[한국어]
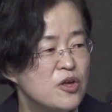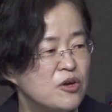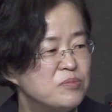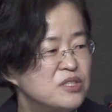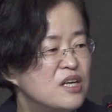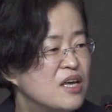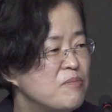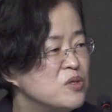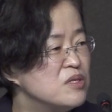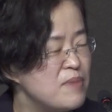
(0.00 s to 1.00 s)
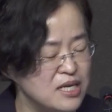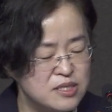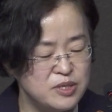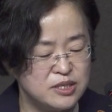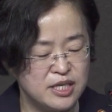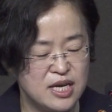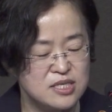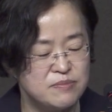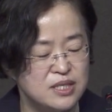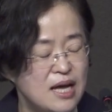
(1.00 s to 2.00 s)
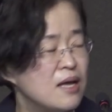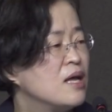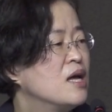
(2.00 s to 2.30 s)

여러분들에게 먼저 말씀을 드리겠습니다.